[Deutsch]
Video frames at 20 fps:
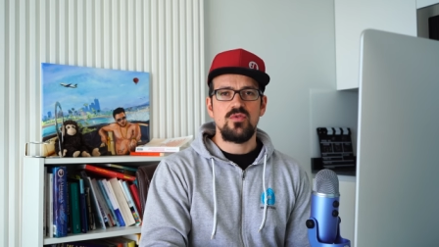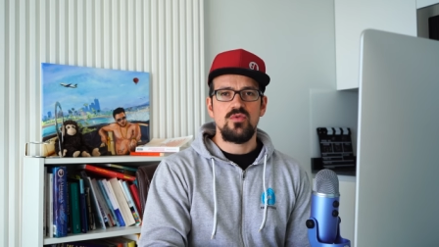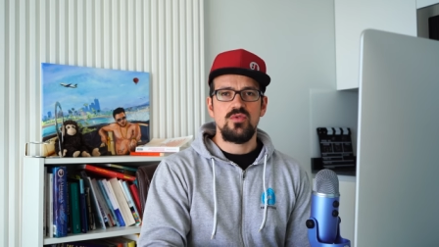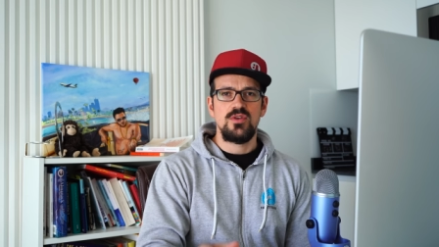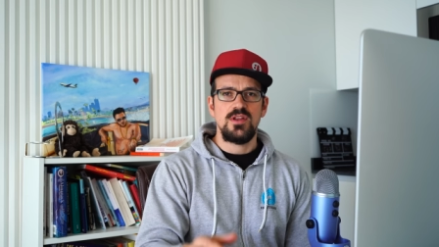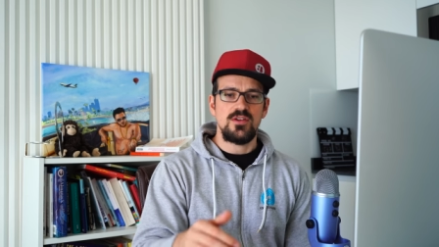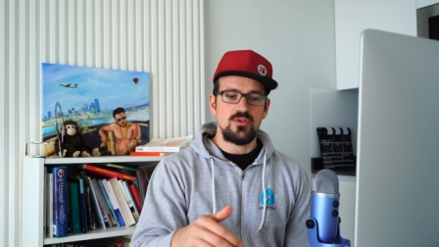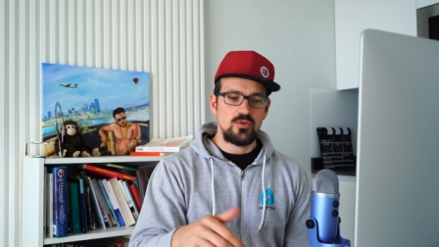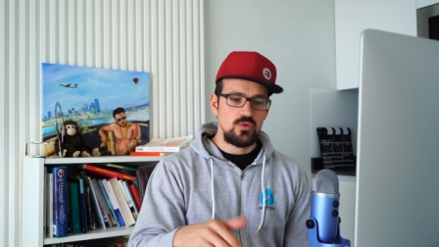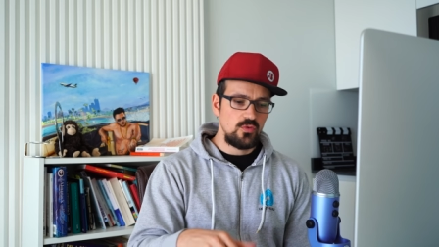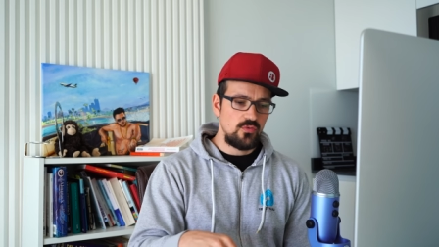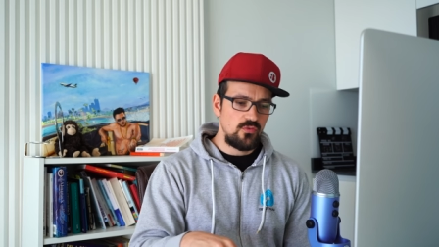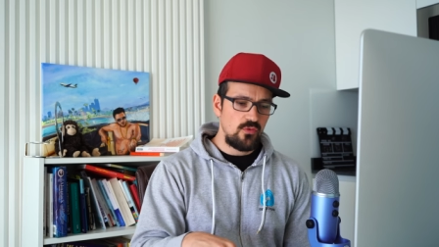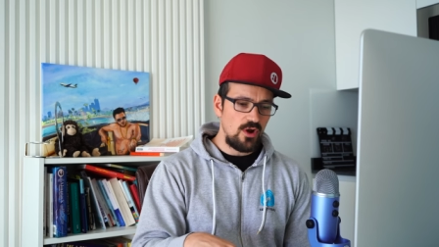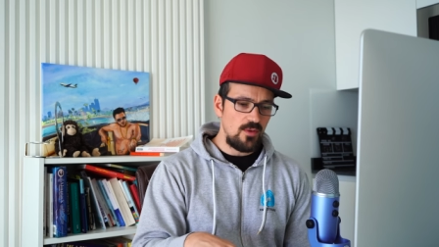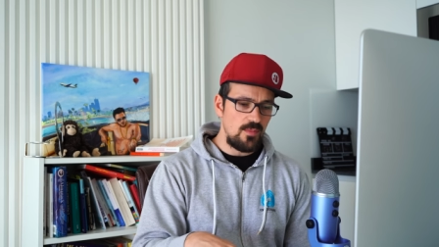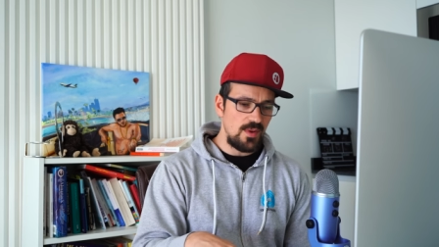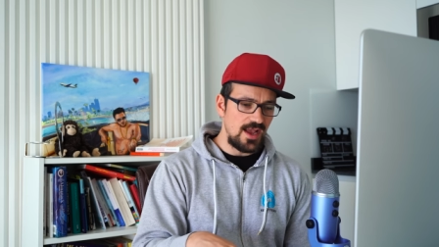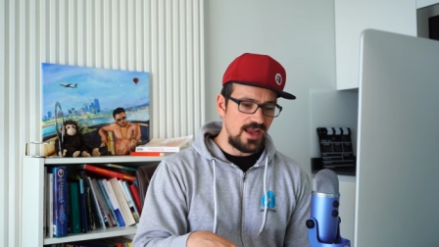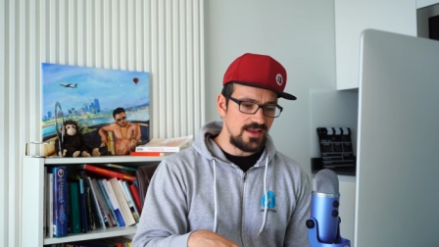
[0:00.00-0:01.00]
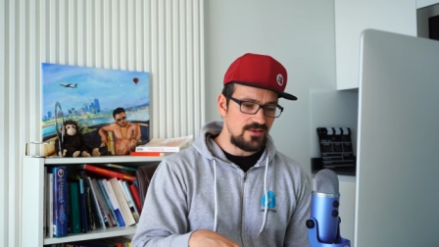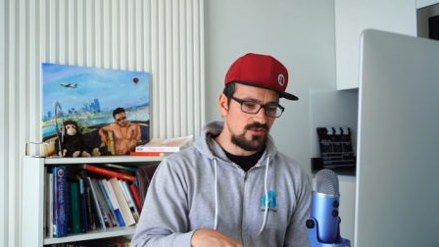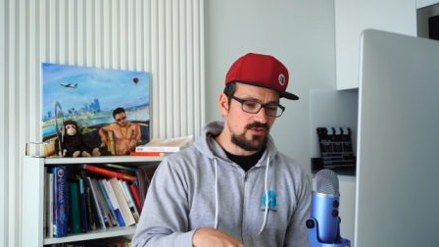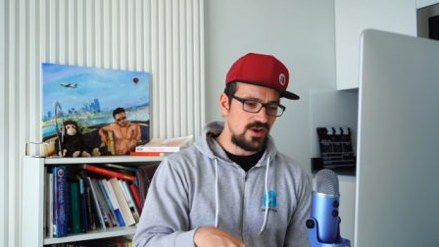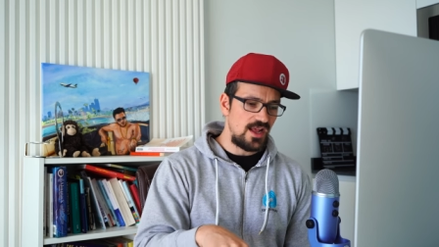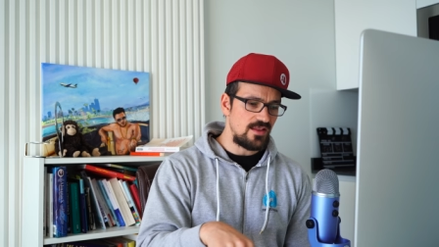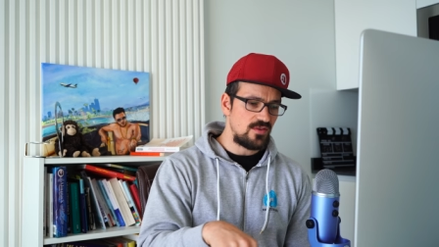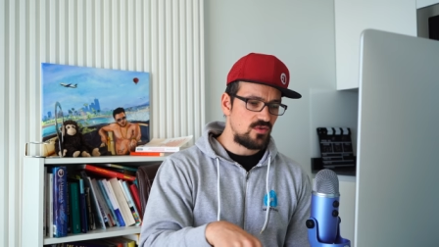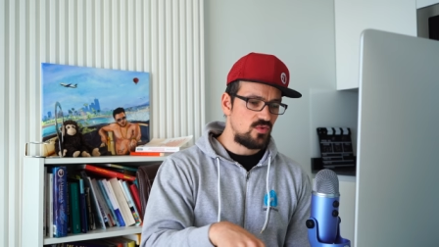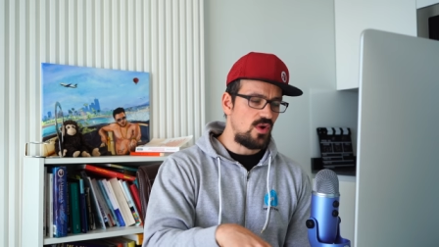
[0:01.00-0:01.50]
du dich gut vorbereitet
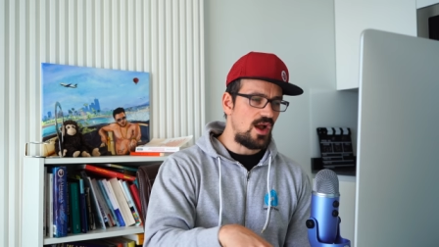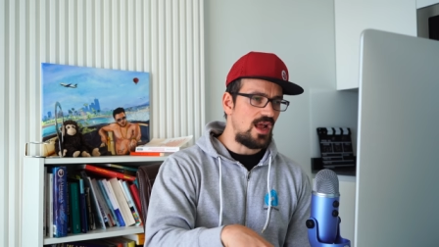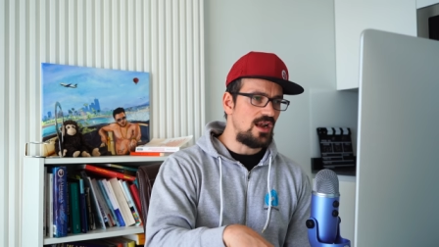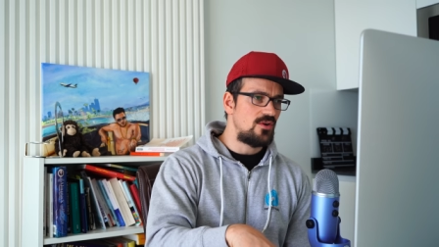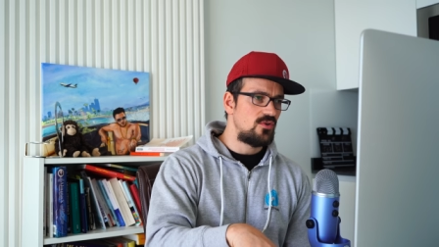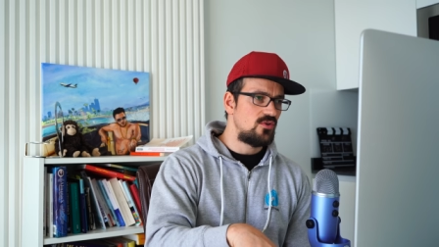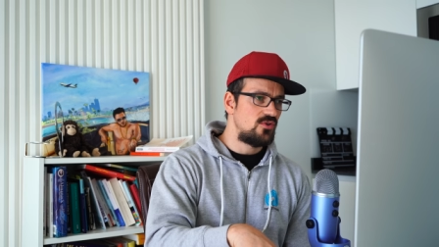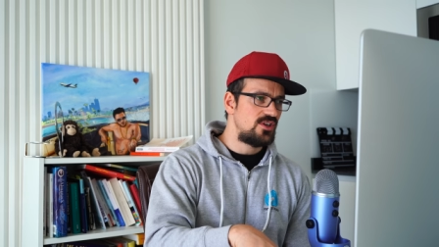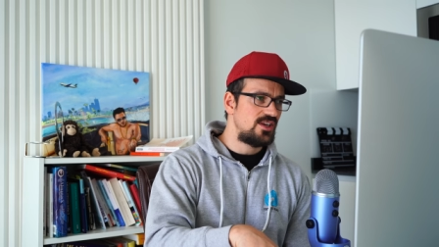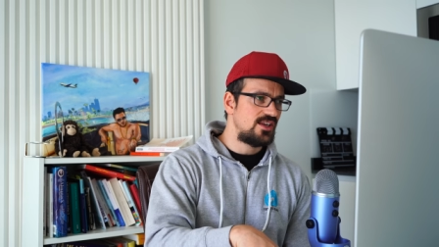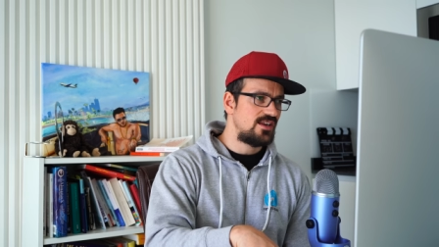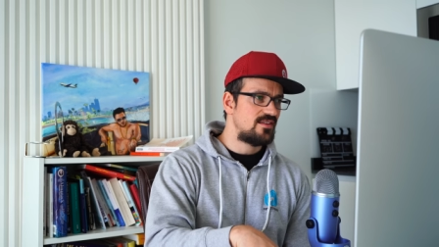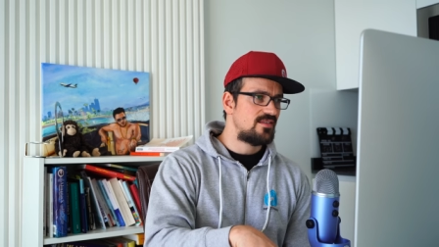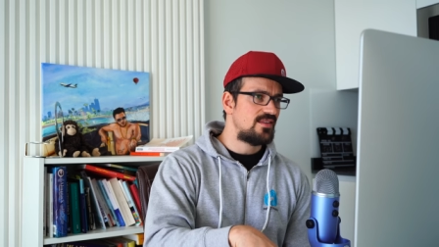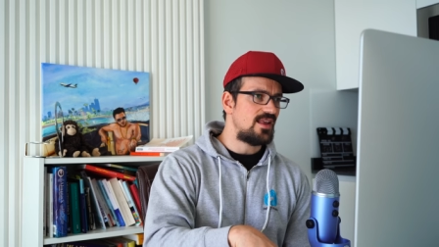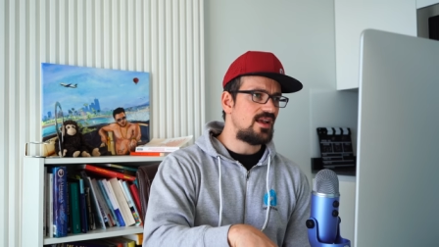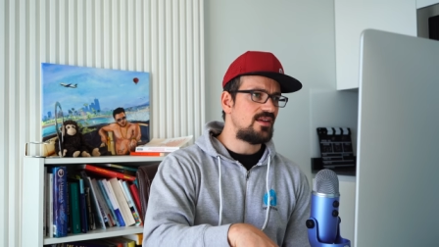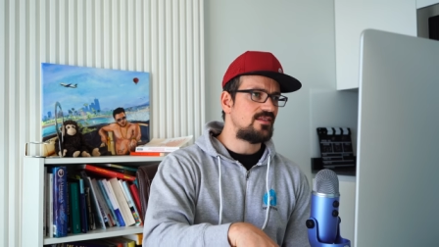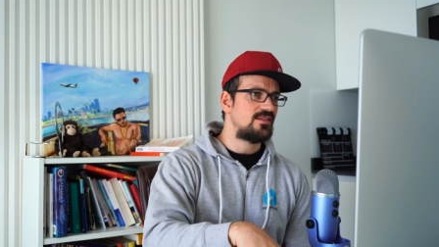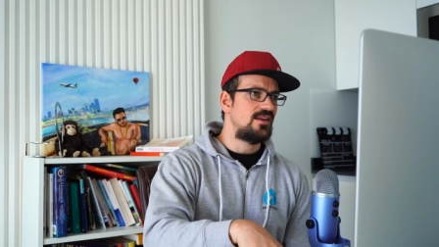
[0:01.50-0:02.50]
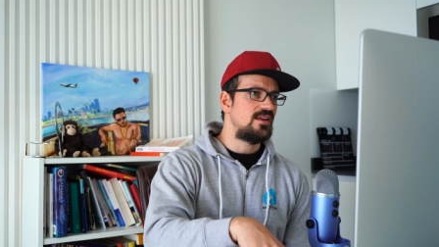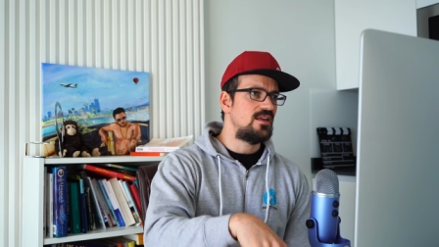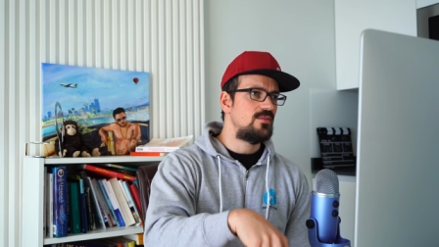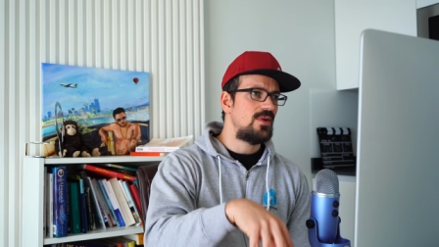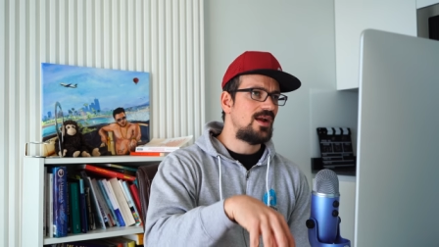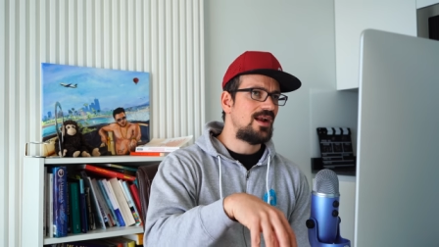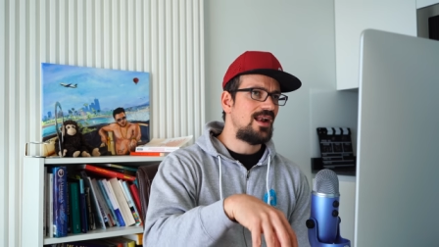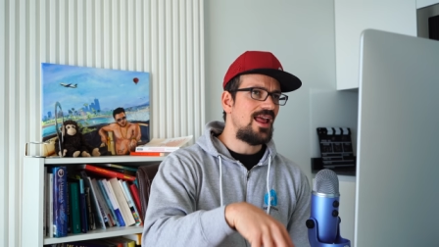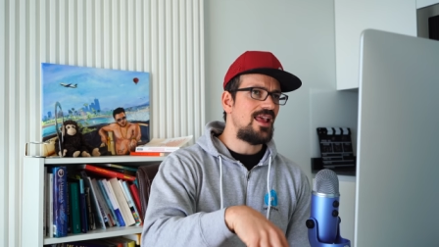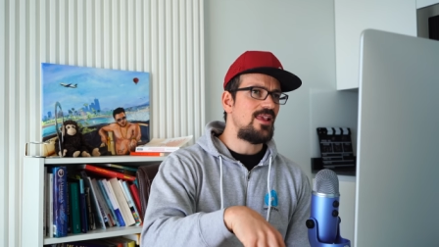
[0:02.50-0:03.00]
und hast du alle nötigen Sachen dann
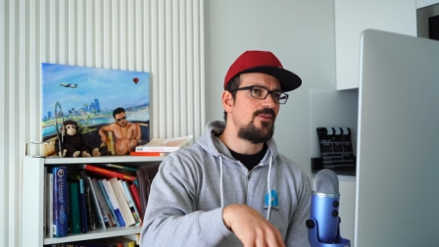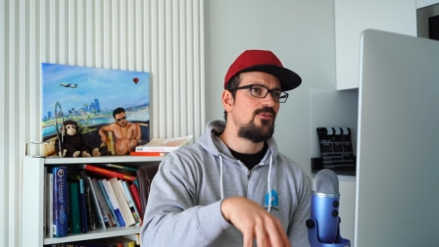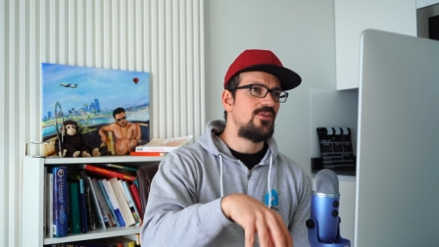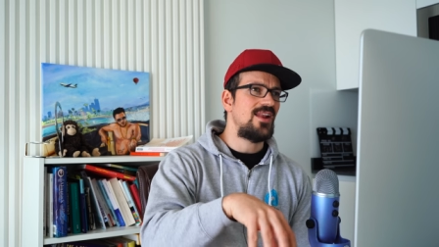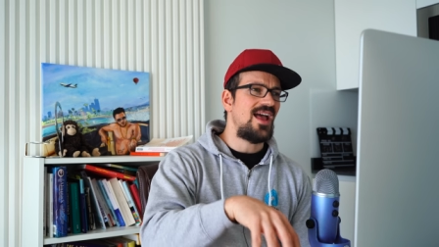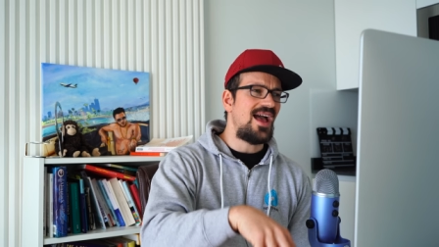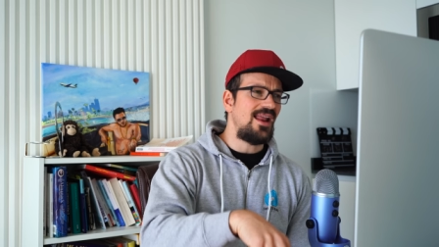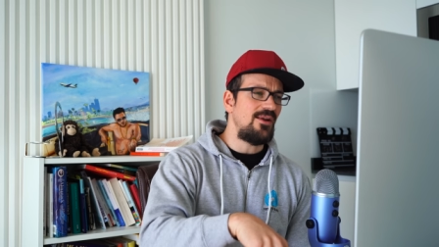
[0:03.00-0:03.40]
immer gleich von